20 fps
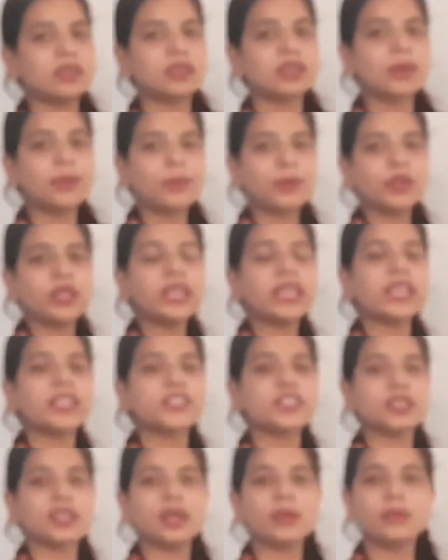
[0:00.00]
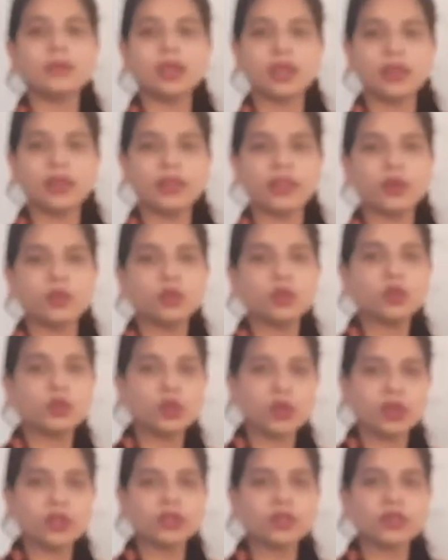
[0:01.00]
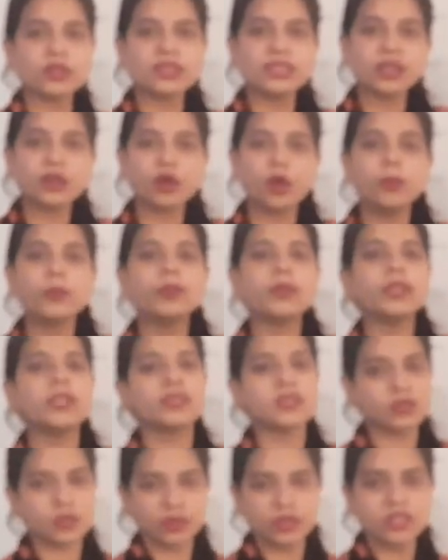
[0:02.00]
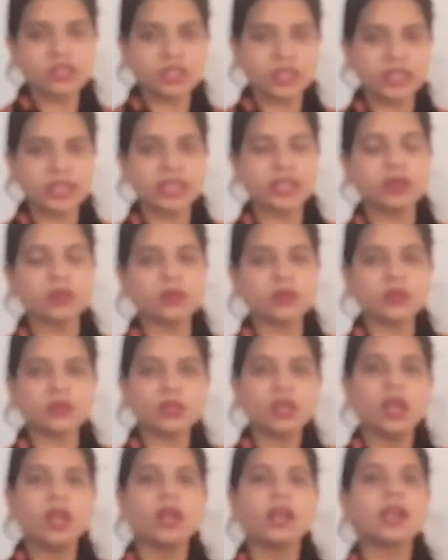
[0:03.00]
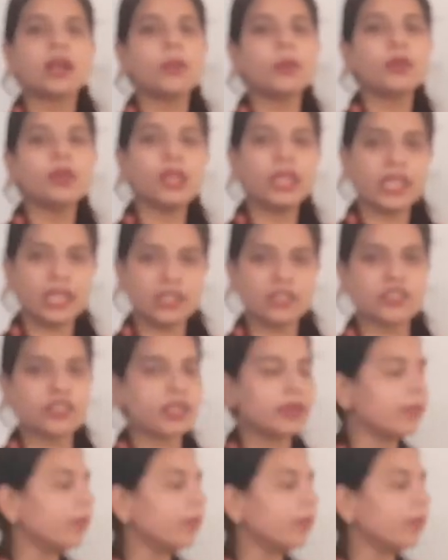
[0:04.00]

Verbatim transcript: कम्युनिकेशन आप कर रहे हो तो कौन कौन से कंपोनेंट्स होने चाहिए उस कम्युनिकेशन